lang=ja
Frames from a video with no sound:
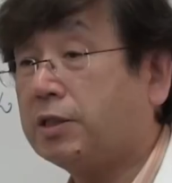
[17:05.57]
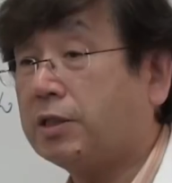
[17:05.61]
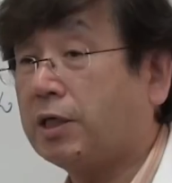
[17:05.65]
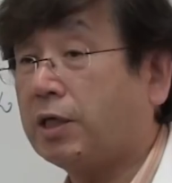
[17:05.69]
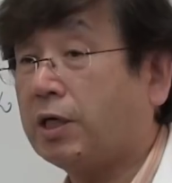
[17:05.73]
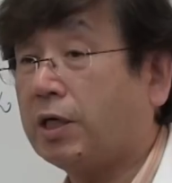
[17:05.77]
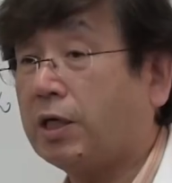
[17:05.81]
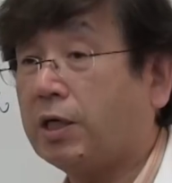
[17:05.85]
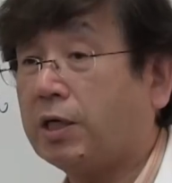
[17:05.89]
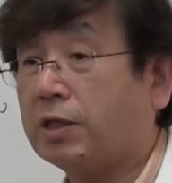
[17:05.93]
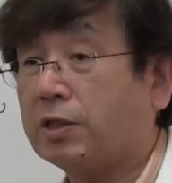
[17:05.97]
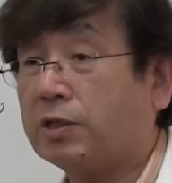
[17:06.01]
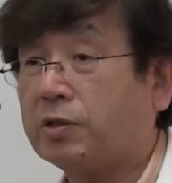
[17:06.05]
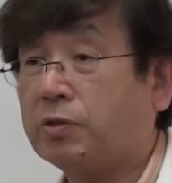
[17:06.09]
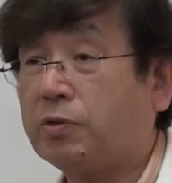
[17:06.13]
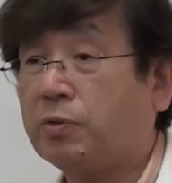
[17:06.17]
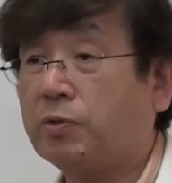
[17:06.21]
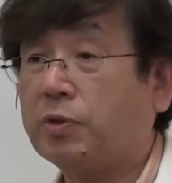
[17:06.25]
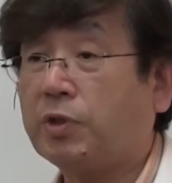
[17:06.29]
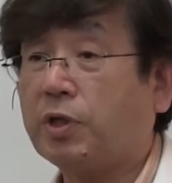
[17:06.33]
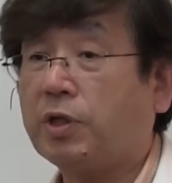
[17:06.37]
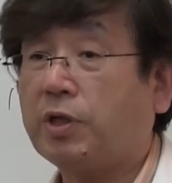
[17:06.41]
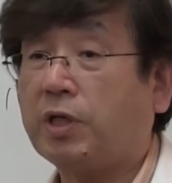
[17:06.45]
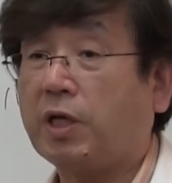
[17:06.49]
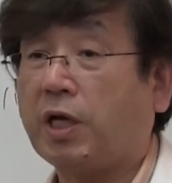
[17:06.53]
あ基
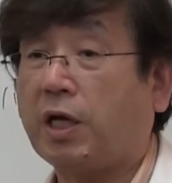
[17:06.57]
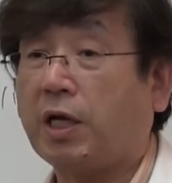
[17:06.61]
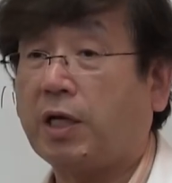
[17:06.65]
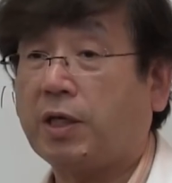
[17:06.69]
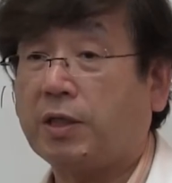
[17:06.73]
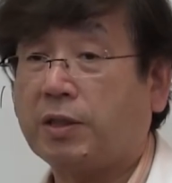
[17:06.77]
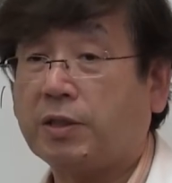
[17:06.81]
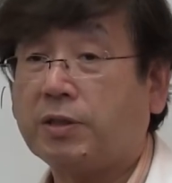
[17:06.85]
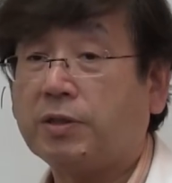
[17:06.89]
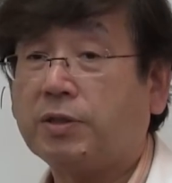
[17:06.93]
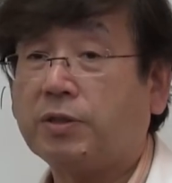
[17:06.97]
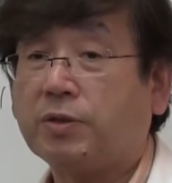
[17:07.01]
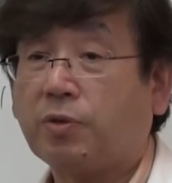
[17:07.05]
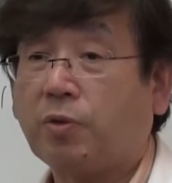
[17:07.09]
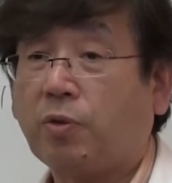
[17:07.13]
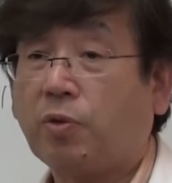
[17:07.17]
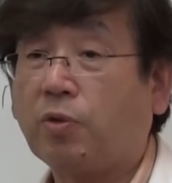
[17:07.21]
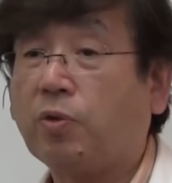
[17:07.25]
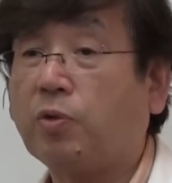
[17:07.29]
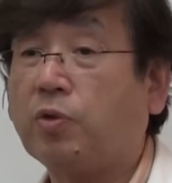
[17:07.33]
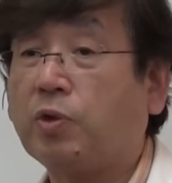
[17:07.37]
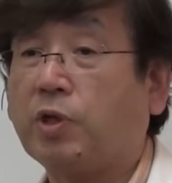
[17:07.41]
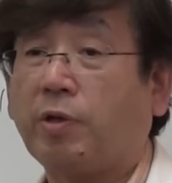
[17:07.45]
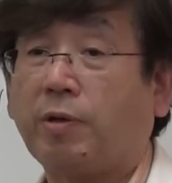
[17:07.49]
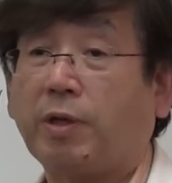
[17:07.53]
本的には
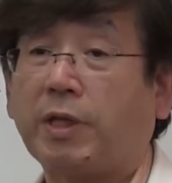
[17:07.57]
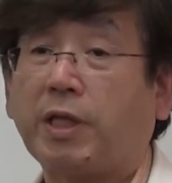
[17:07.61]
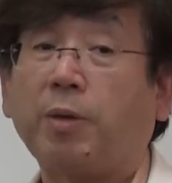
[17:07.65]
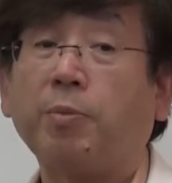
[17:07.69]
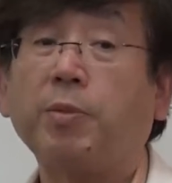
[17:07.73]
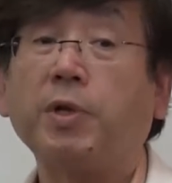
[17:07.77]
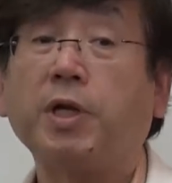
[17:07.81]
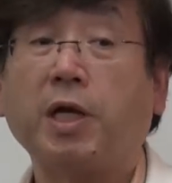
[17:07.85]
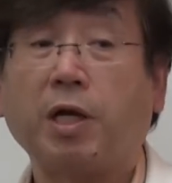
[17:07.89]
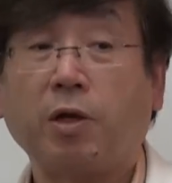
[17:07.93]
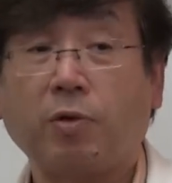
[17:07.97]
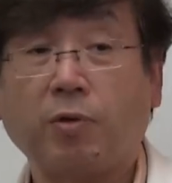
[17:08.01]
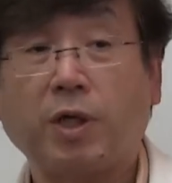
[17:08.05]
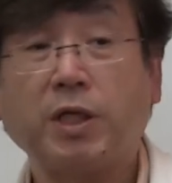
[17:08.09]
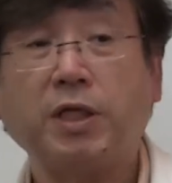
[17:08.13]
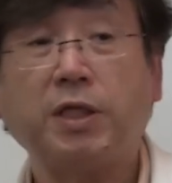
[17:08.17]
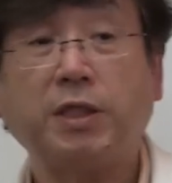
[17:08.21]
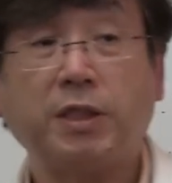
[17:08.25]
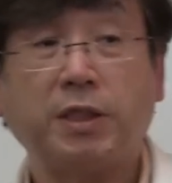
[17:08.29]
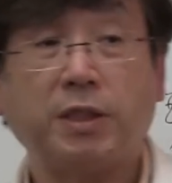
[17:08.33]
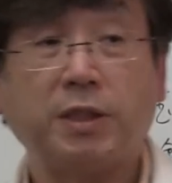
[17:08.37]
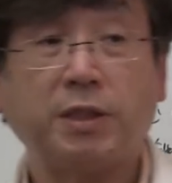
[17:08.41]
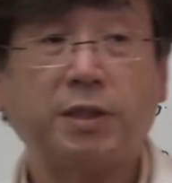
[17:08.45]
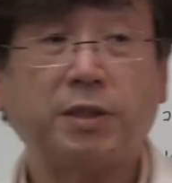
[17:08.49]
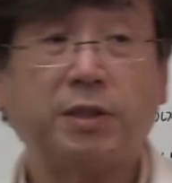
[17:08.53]
好んでは食べない方がい
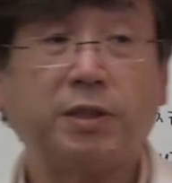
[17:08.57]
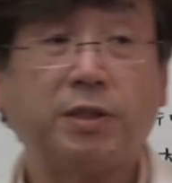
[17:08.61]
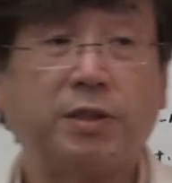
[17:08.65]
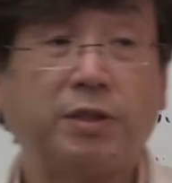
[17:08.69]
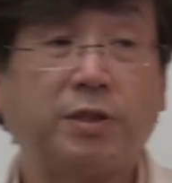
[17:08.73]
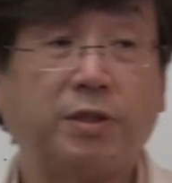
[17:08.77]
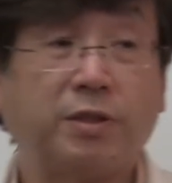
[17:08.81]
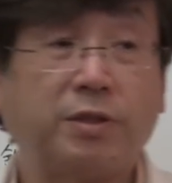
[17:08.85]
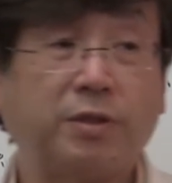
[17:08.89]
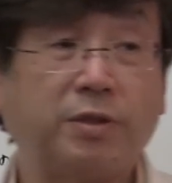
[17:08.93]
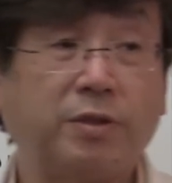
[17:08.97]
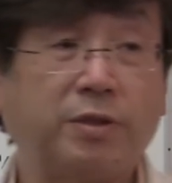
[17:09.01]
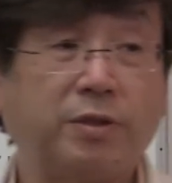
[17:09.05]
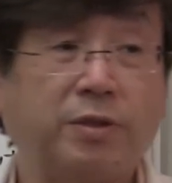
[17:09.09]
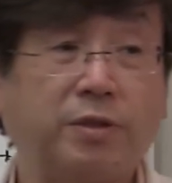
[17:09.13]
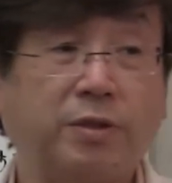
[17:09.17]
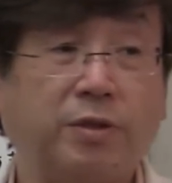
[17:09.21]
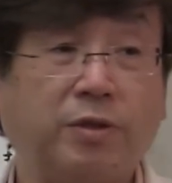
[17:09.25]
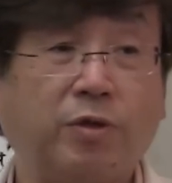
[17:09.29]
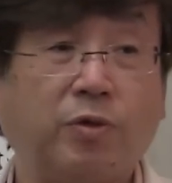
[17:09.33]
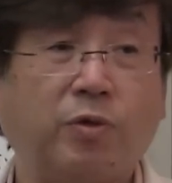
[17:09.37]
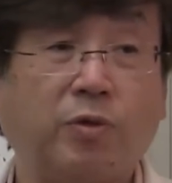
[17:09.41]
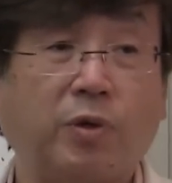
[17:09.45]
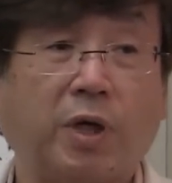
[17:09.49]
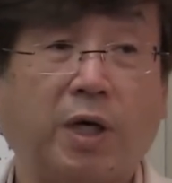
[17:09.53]

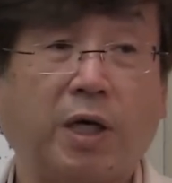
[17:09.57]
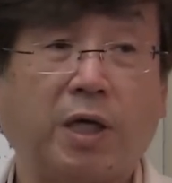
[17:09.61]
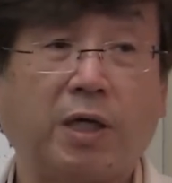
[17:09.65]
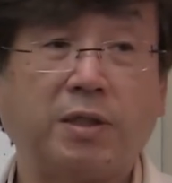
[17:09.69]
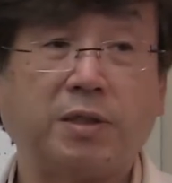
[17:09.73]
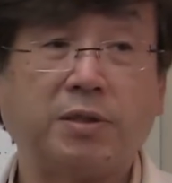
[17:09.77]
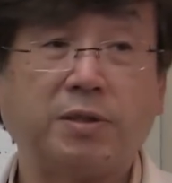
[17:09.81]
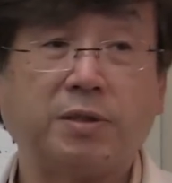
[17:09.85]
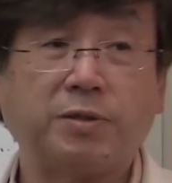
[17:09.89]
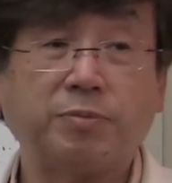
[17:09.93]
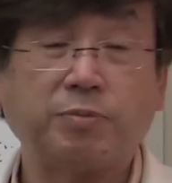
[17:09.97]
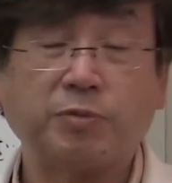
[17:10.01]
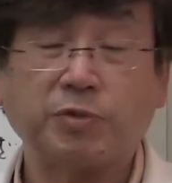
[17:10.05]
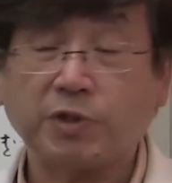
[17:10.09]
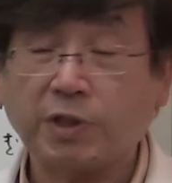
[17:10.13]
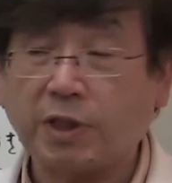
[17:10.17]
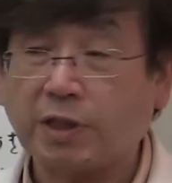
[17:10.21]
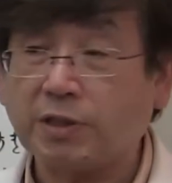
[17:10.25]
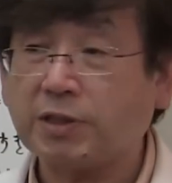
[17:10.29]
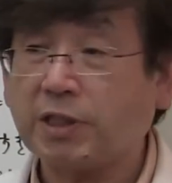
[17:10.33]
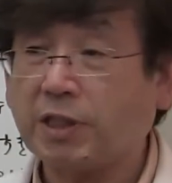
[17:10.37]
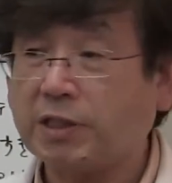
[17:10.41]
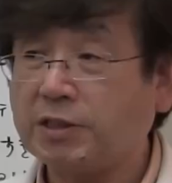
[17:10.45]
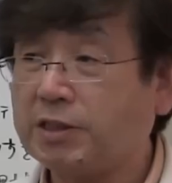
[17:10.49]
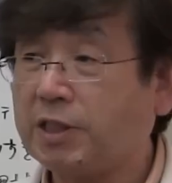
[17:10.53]
いっていうのが
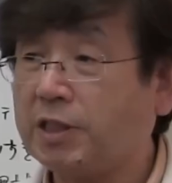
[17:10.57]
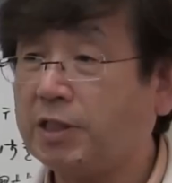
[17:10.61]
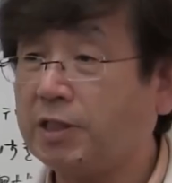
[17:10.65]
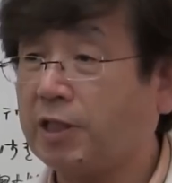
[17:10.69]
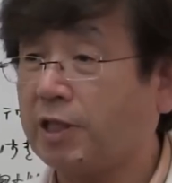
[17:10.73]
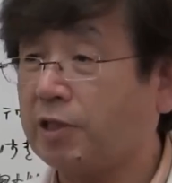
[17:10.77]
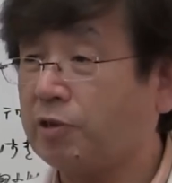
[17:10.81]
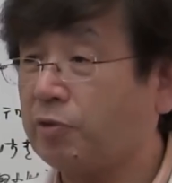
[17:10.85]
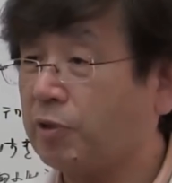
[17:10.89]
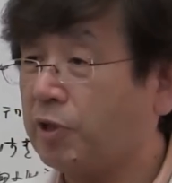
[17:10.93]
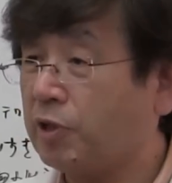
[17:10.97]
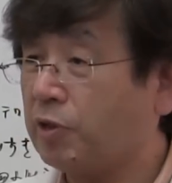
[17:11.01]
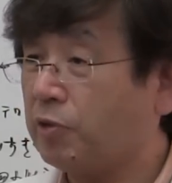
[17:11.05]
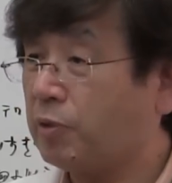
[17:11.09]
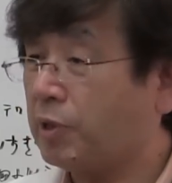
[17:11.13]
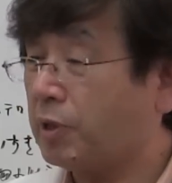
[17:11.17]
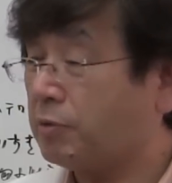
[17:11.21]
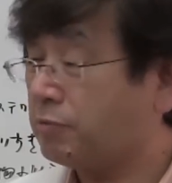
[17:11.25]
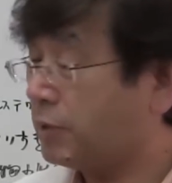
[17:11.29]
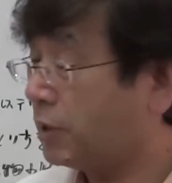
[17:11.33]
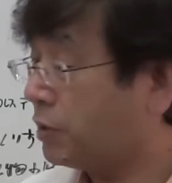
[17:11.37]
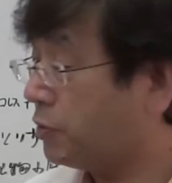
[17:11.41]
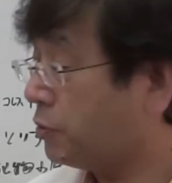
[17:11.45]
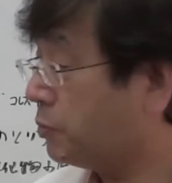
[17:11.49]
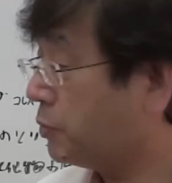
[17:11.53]
最先端の栄養
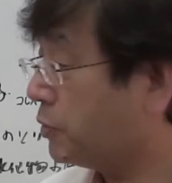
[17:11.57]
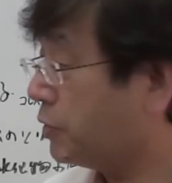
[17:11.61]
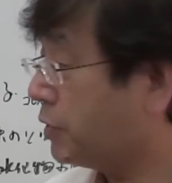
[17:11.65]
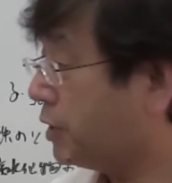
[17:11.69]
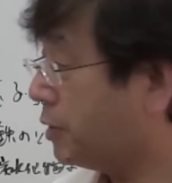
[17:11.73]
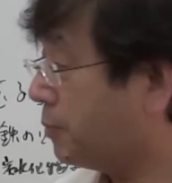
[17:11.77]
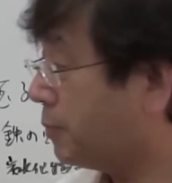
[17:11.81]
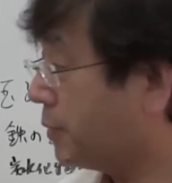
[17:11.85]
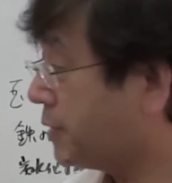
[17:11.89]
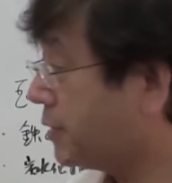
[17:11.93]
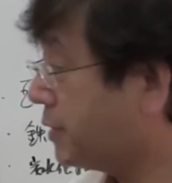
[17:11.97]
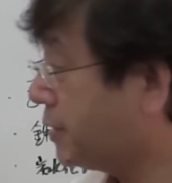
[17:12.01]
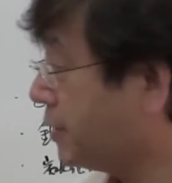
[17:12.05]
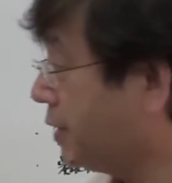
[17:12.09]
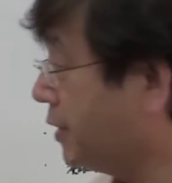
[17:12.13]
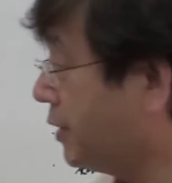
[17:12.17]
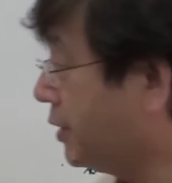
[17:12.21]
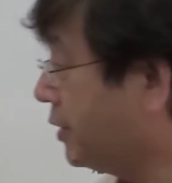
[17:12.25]
学だと思っています。